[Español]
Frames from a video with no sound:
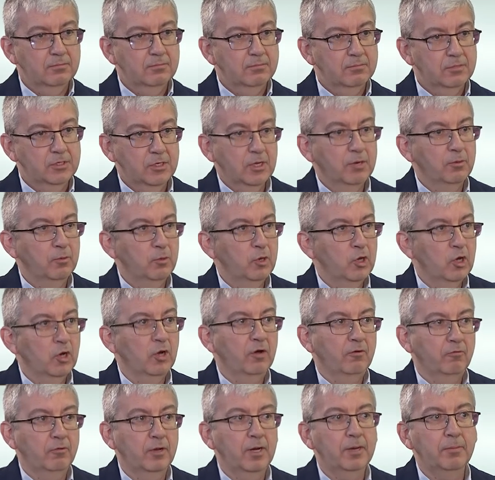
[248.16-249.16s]
sirvió
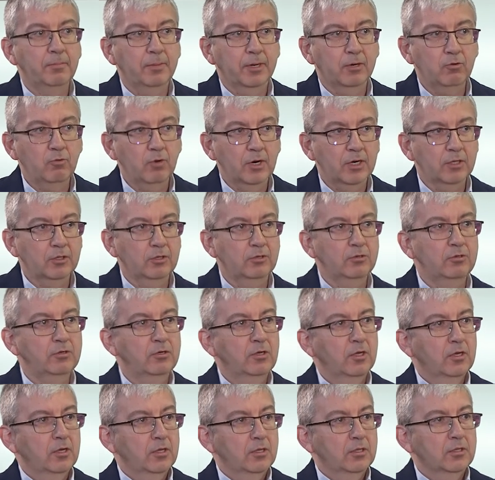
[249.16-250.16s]
a Felipe IV
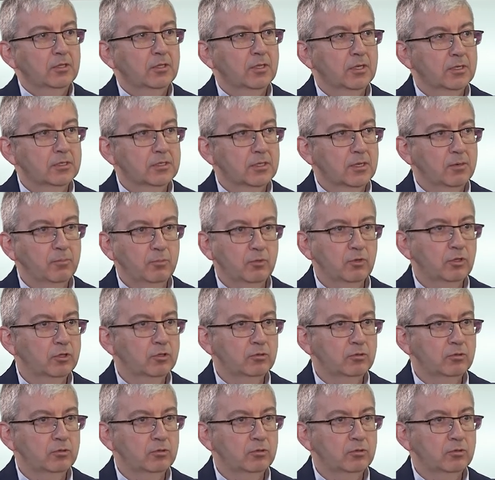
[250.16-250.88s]
desde el